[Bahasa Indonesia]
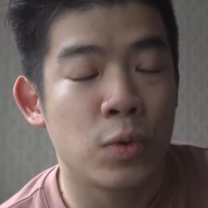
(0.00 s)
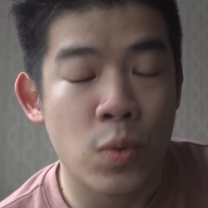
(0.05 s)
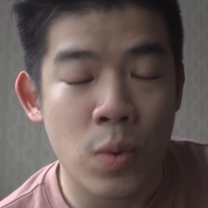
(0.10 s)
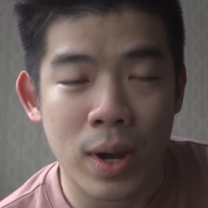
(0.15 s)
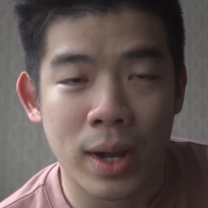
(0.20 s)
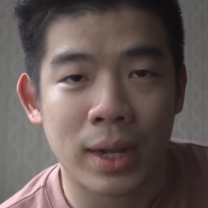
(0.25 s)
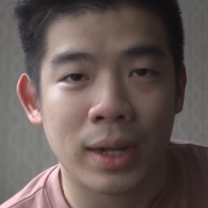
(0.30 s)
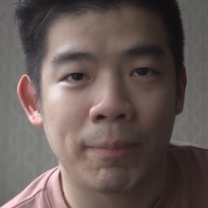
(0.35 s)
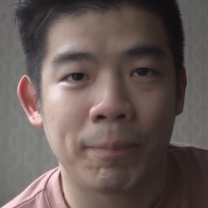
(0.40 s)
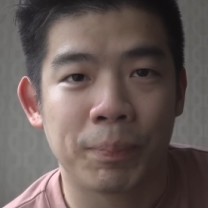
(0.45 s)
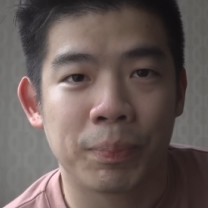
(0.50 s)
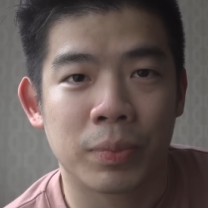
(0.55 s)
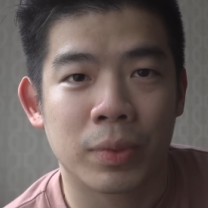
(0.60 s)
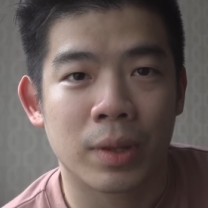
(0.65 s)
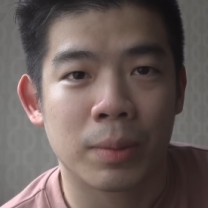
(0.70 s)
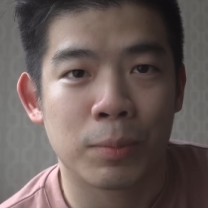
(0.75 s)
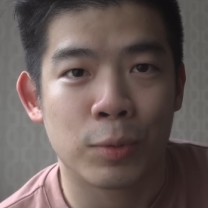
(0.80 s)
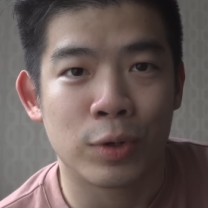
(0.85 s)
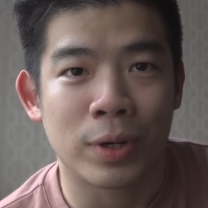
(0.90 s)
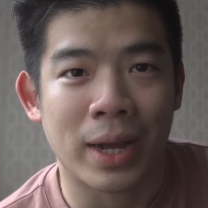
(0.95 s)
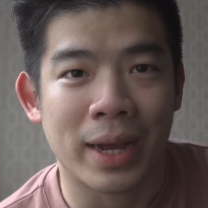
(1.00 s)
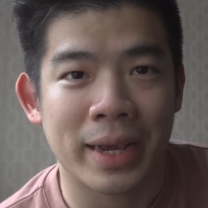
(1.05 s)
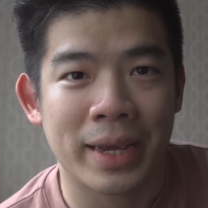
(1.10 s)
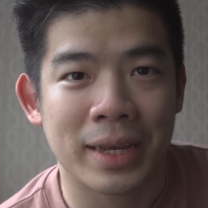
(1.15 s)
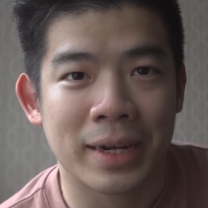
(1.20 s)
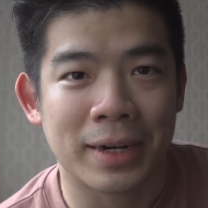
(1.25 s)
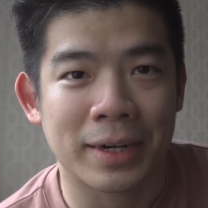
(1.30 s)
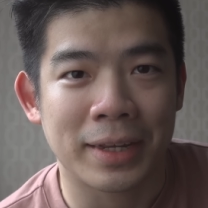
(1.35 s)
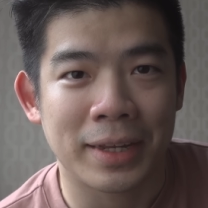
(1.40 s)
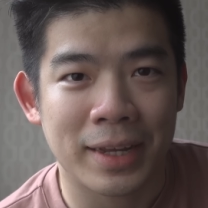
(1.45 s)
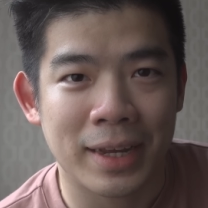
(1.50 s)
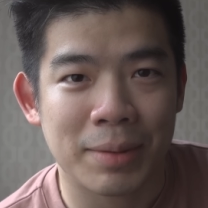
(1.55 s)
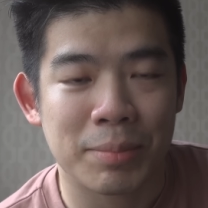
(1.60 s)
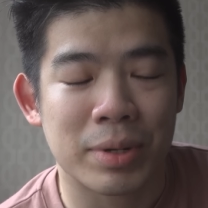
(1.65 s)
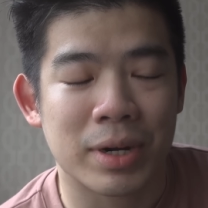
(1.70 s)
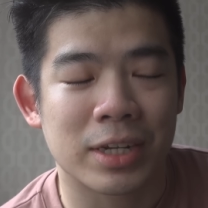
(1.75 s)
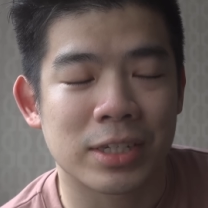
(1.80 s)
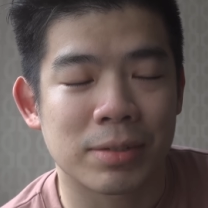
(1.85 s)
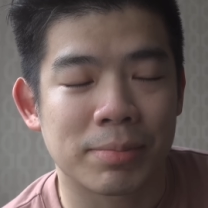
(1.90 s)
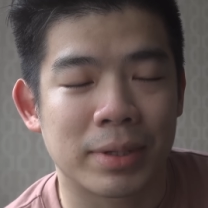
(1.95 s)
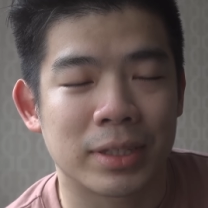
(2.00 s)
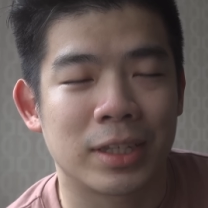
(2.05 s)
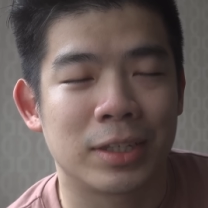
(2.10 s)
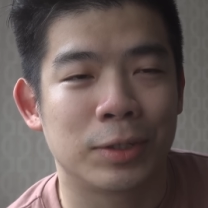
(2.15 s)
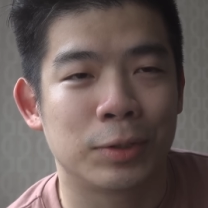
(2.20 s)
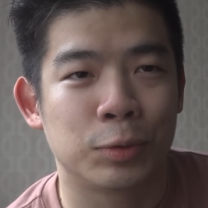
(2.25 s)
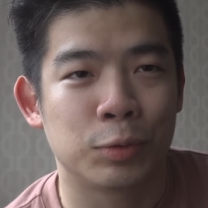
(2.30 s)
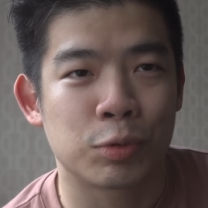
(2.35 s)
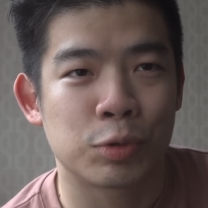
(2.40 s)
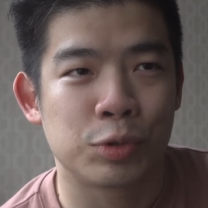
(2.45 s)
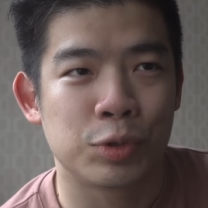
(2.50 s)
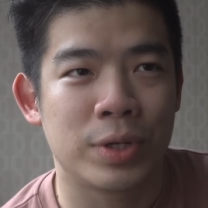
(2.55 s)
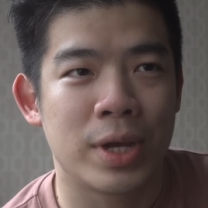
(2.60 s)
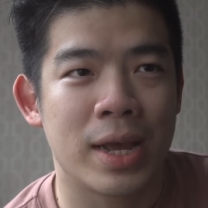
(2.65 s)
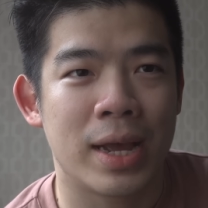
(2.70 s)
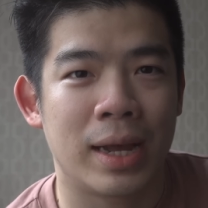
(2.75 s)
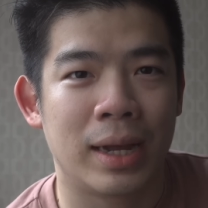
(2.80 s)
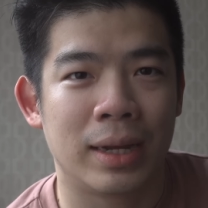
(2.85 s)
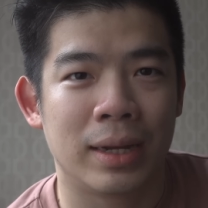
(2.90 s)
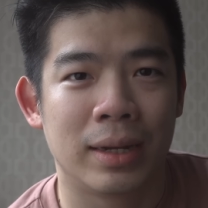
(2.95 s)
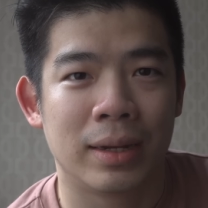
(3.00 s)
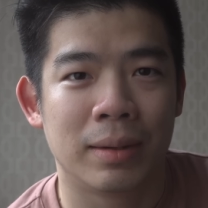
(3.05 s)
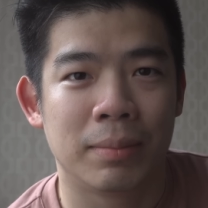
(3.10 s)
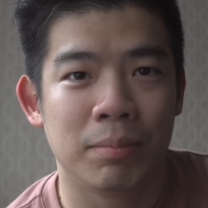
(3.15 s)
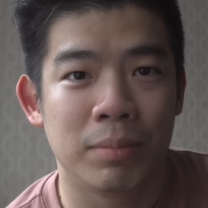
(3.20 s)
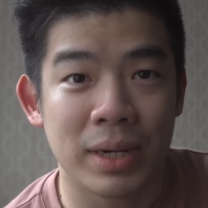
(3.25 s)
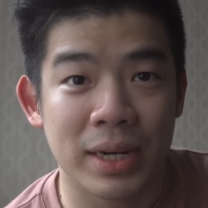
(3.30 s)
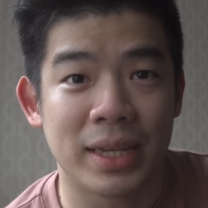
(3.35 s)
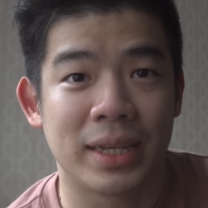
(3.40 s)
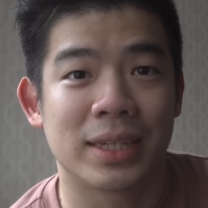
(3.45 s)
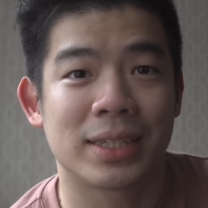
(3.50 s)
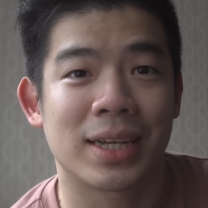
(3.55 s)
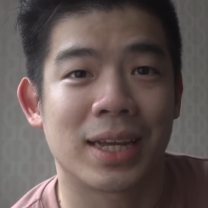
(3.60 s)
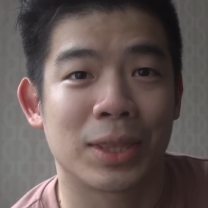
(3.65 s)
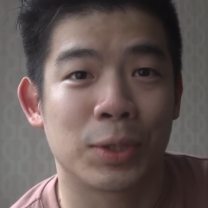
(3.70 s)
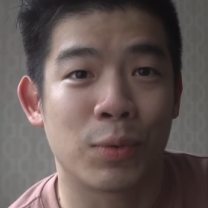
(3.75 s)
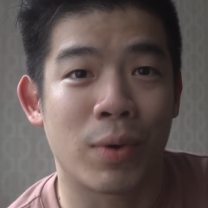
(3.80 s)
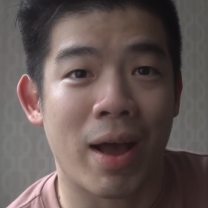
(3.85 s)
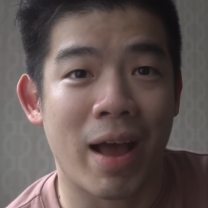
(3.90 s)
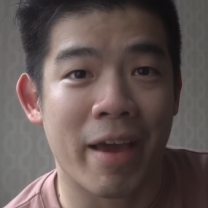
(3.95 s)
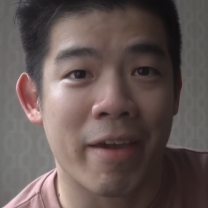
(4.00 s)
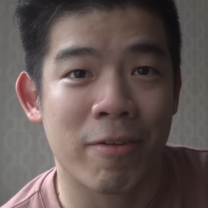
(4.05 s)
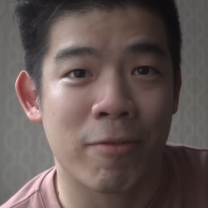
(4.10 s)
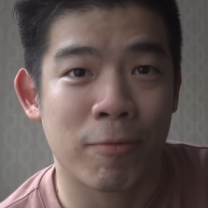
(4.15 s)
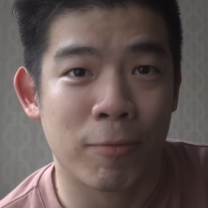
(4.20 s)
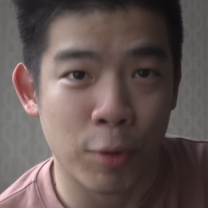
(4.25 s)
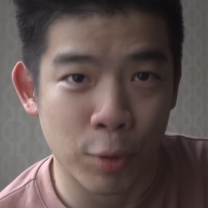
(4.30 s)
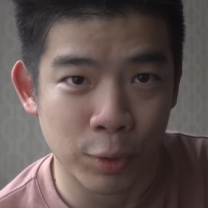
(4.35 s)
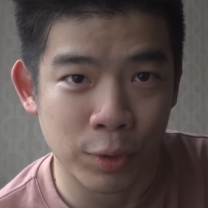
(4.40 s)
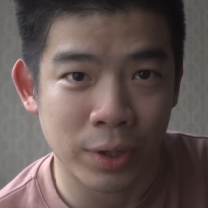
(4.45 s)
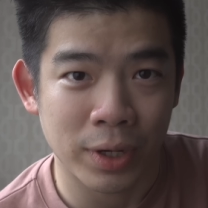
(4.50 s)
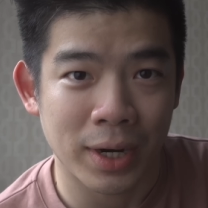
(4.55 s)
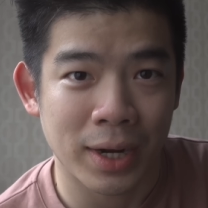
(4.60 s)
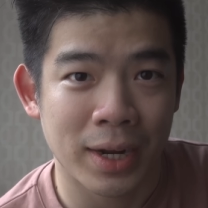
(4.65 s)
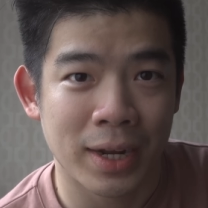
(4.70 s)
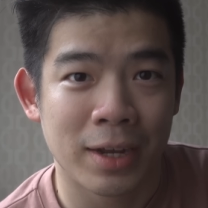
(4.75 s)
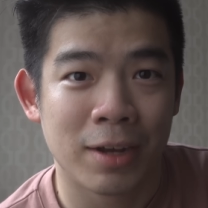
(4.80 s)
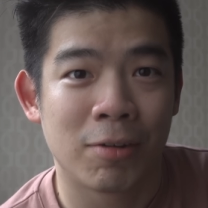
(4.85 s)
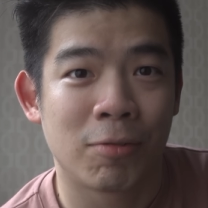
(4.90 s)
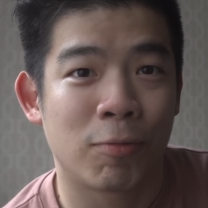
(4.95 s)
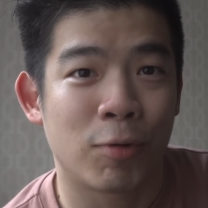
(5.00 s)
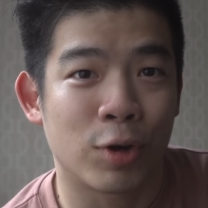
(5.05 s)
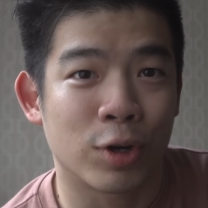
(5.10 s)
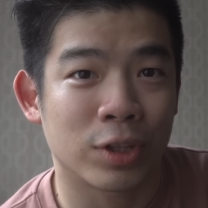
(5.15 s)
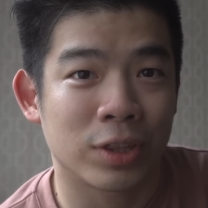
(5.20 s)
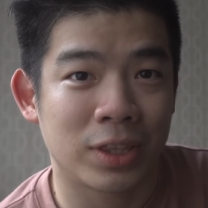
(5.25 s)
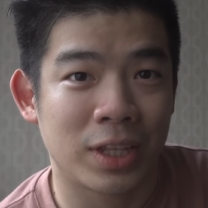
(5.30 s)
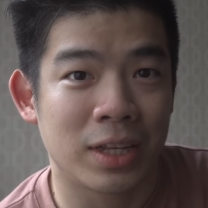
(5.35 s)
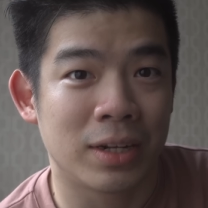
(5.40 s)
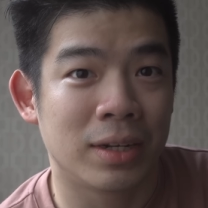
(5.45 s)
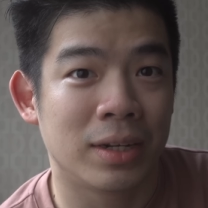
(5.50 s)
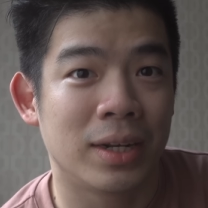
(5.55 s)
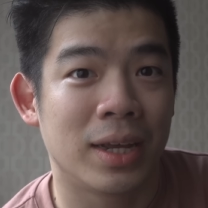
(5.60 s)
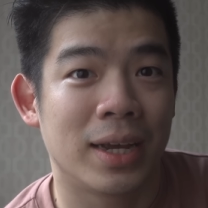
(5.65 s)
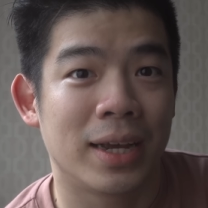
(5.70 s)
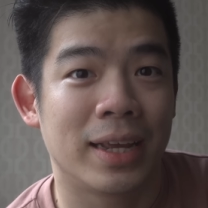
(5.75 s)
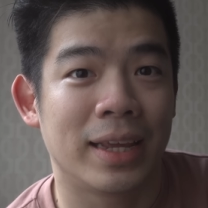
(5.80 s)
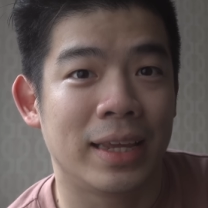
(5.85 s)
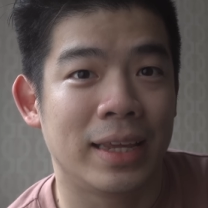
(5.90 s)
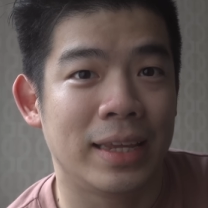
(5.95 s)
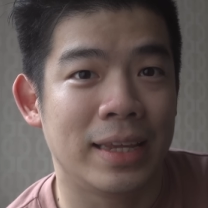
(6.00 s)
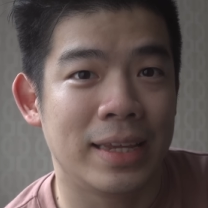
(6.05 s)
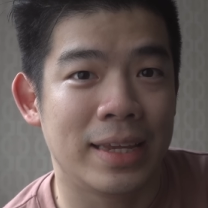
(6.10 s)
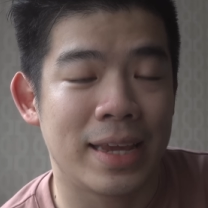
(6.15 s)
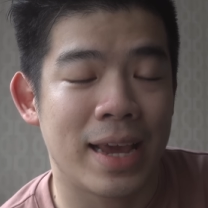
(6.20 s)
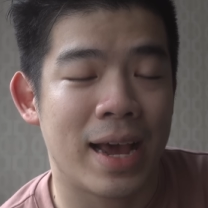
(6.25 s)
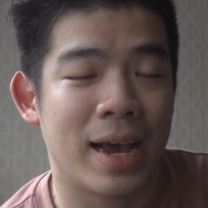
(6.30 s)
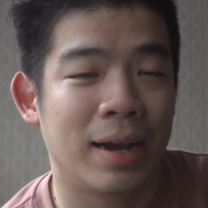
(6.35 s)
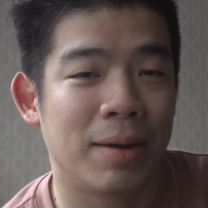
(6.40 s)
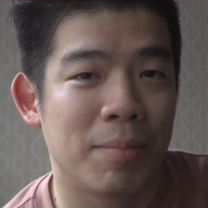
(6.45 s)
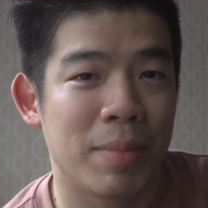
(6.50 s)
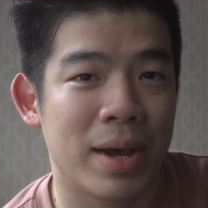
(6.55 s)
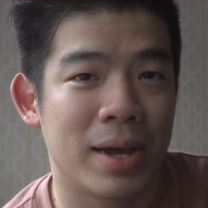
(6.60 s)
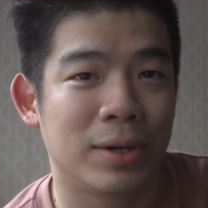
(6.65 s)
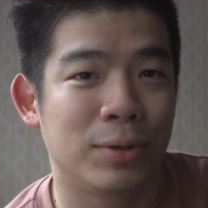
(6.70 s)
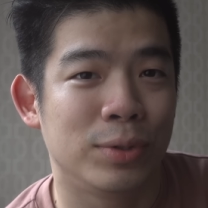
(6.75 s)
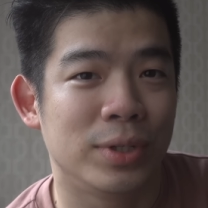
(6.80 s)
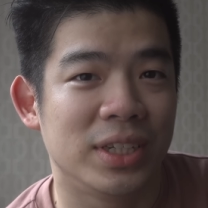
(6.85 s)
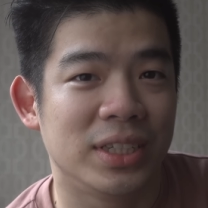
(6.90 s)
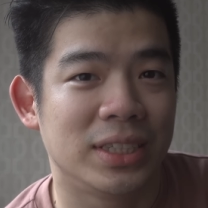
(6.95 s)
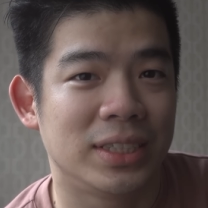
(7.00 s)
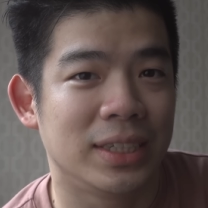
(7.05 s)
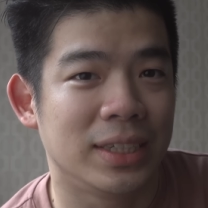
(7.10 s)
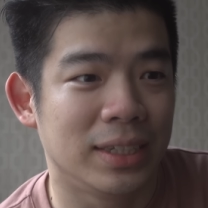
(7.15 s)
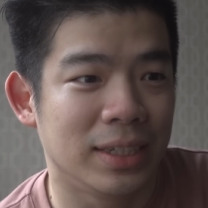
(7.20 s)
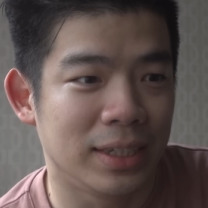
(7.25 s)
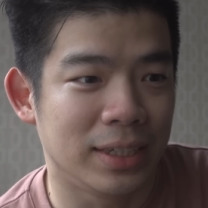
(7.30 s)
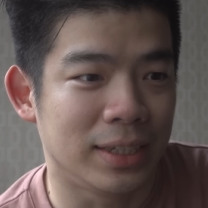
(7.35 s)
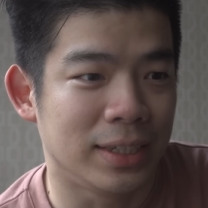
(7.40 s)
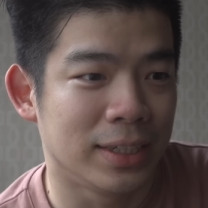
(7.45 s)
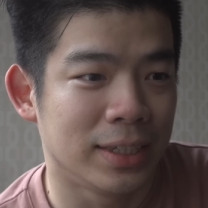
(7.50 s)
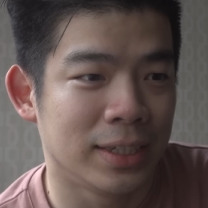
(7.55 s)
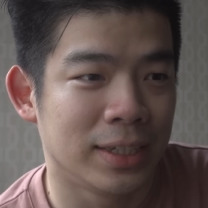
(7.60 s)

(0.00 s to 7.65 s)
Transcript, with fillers: gua pun akhirnya berkesempatan untuk juga beli satu iPhone 14 yang baru di sini.